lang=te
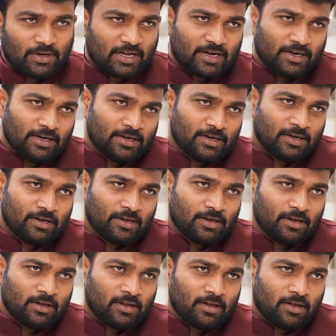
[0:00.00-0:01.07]
ఉన్నారా
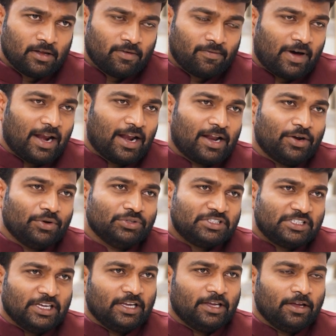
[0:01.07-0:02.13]
వాళ్ళ
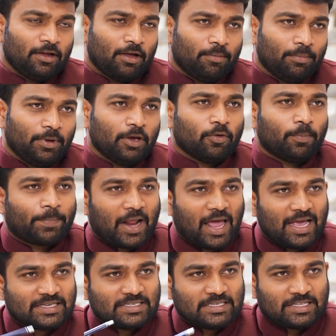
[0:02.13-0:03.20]
నుంచి మీకు
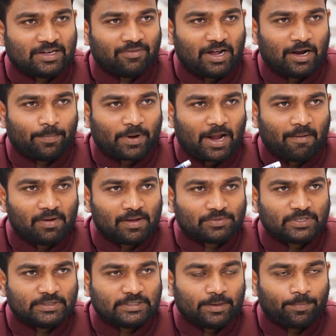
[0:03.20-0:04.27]
ప్రాయచిత్తం వాళ్ళ
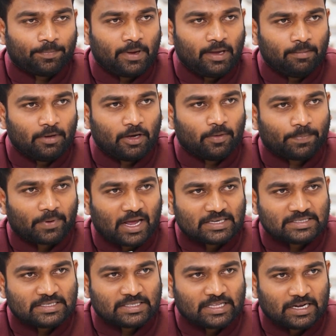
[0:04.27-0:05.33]
ప్రాబ్లమ్స్ చెప్పి మీకు
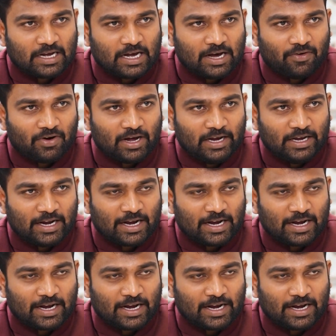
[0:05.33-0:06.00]
ప్రాయచిత్తం కావాలి